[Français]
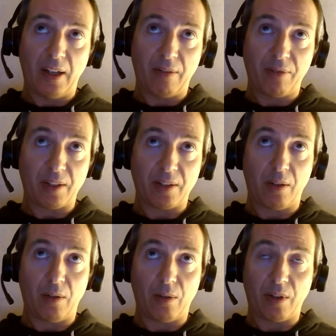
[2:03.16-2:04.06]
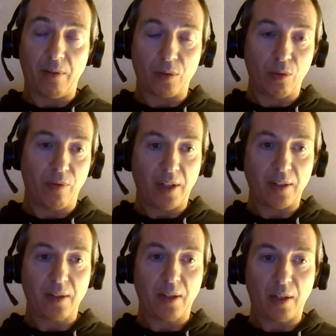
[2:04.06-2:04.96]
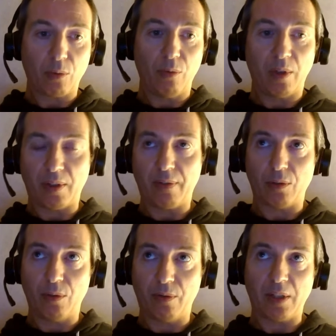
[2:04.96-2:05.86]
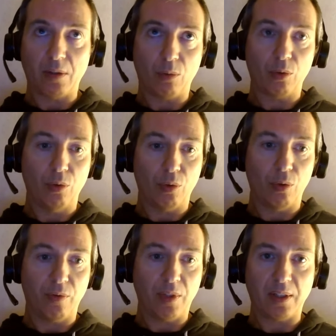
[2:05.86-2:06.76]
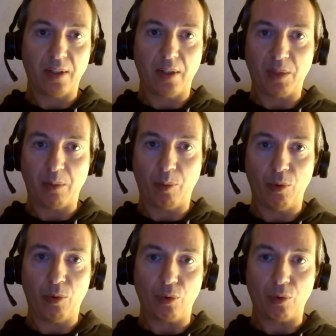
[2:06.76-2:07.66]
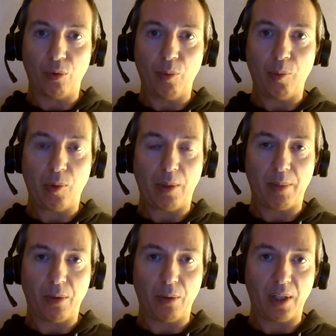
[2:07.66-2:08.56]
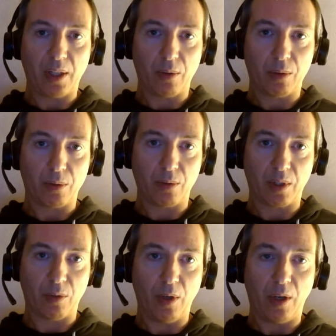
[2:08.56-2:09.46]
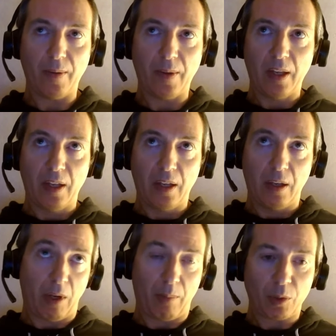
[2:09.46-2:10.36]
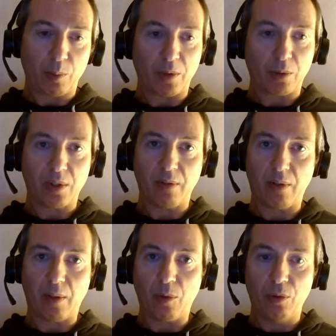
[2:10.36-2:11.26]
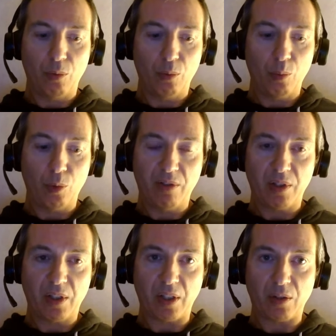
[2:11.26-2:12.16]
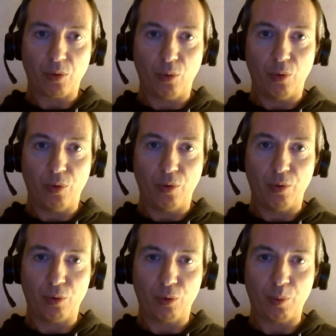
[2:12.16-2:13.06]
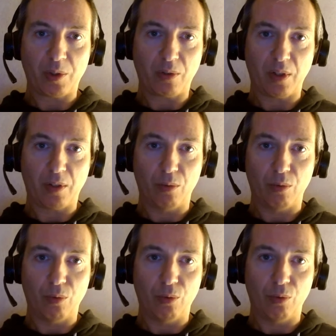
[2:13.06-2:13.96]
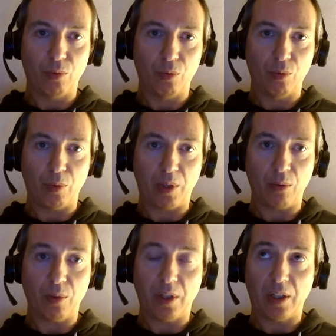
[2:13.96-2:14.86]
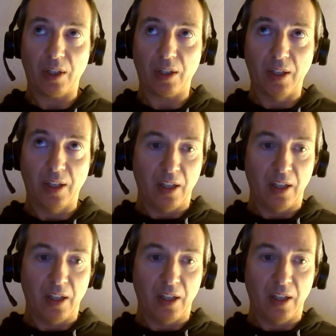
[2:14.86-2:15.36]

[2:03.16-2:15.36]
à faire ça en avance de phase, à trouver en avance de phase, donc de, fixer un petit peu au cours de l'eau pour améliorer euh, ce scheduler. là voilà, moi je pense que c'est vraiment une modification euh, substantielle du, noyau et